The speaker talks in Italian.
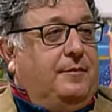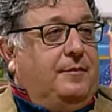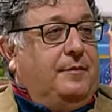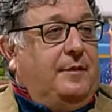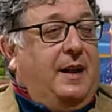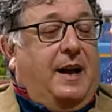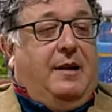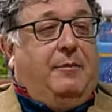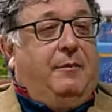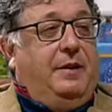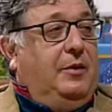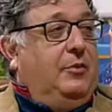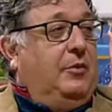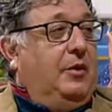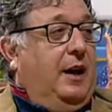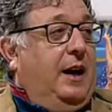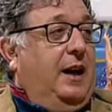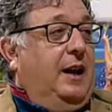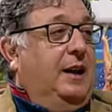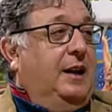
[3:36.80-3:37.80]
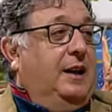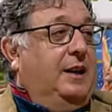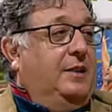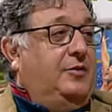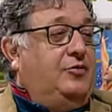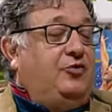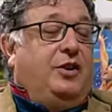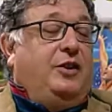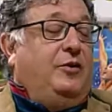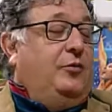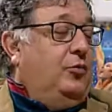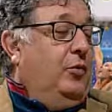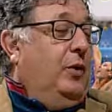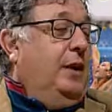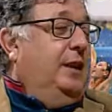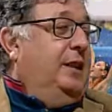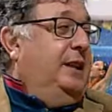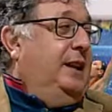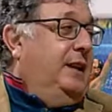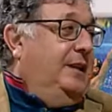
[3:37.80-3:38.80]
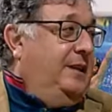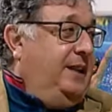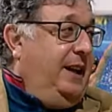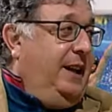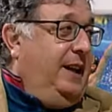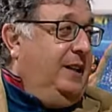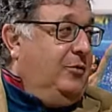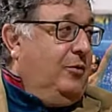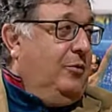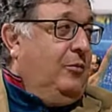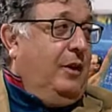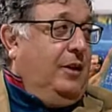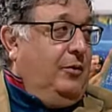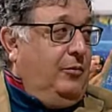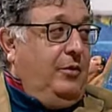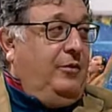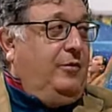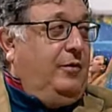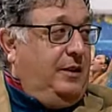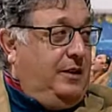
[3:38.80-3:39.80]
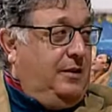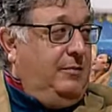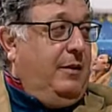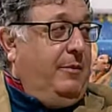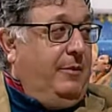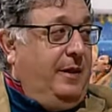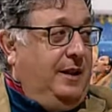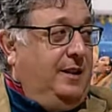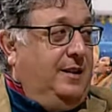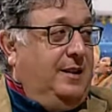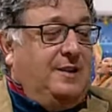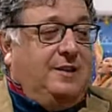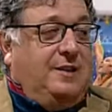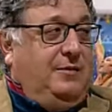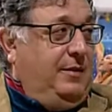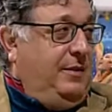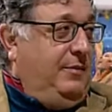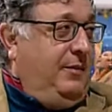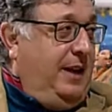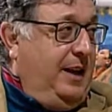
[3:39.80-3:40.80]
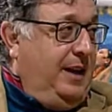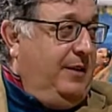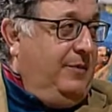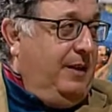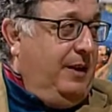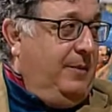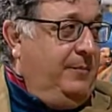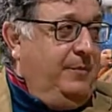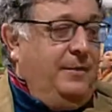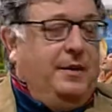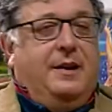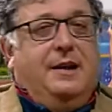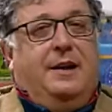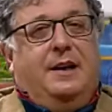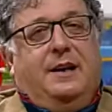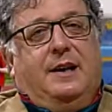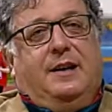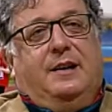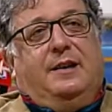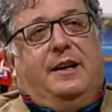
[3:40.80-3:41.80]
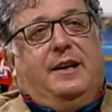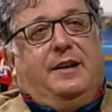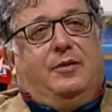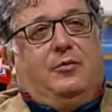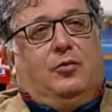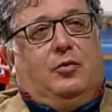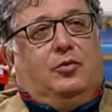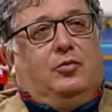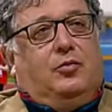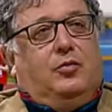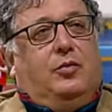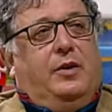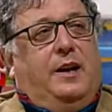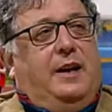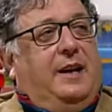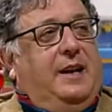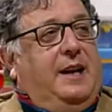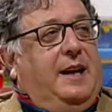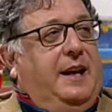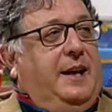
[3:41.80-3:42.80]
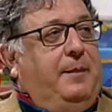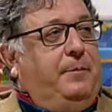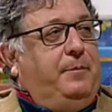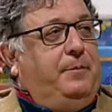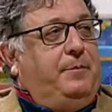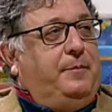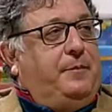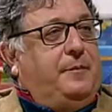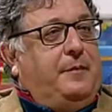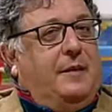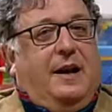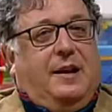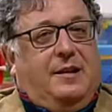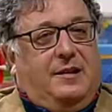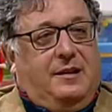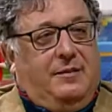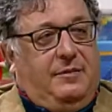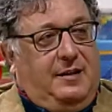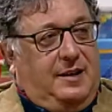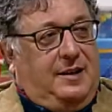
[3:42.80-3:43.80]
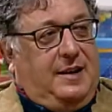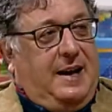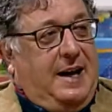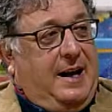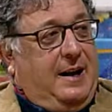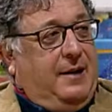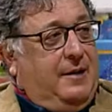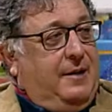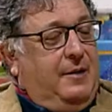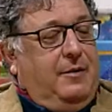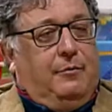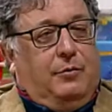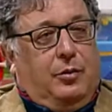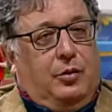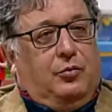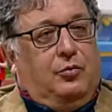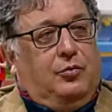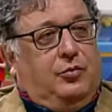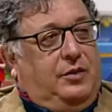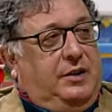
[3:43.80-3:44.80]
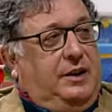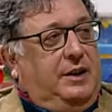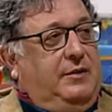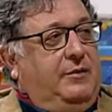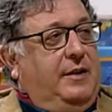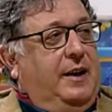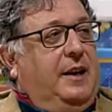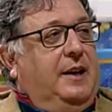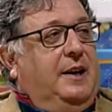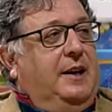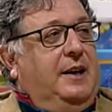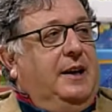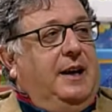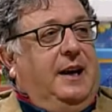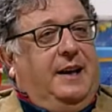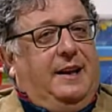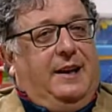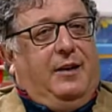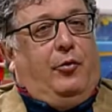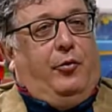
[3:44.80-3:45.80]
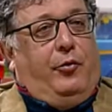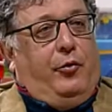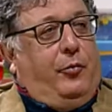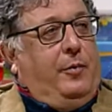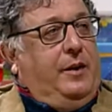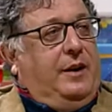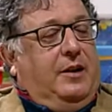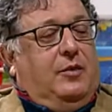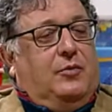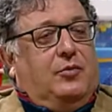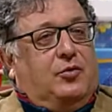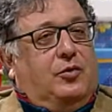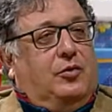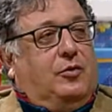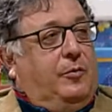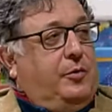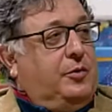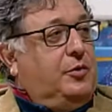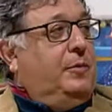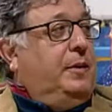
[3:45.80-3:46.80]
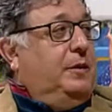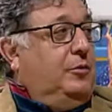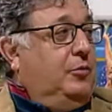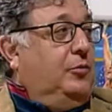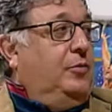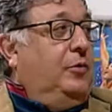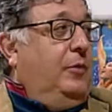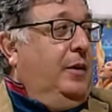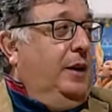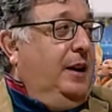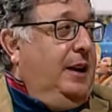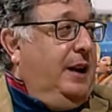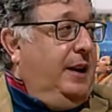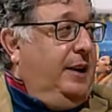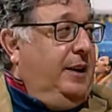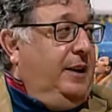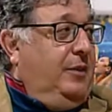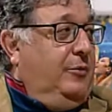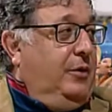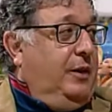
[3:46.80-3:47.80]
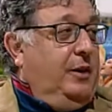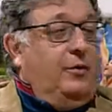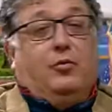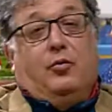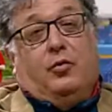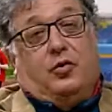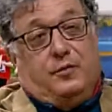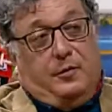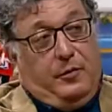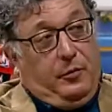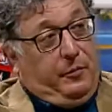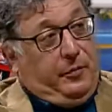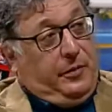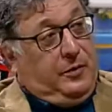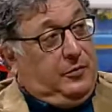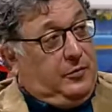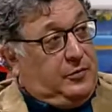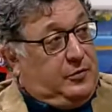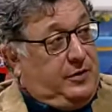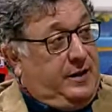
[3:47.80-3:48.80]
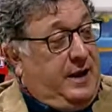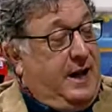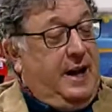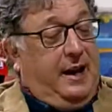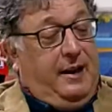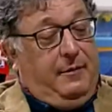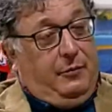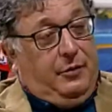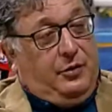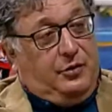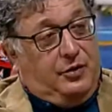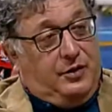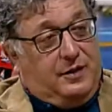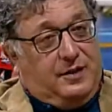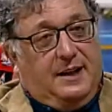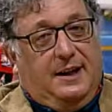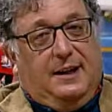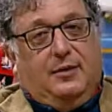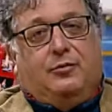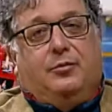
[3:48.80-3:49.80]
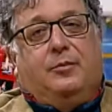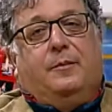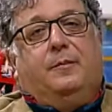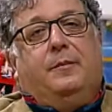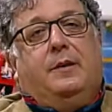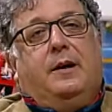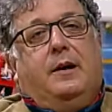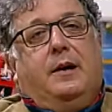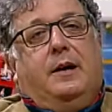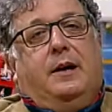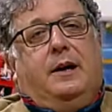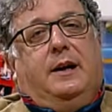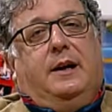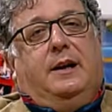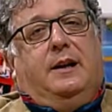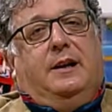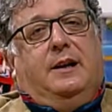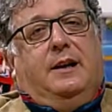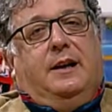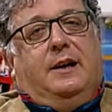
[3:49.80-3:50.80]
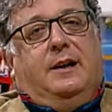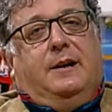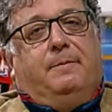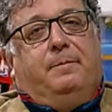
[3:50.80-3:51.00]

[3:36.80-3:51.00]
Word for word: da almeno 100 anni addietro quando effettivamente si viveva di agricoltura e le attività produttive ed economiche, soprattutto quelle agricole, con lo sviluppo industriale, poi c'è stato il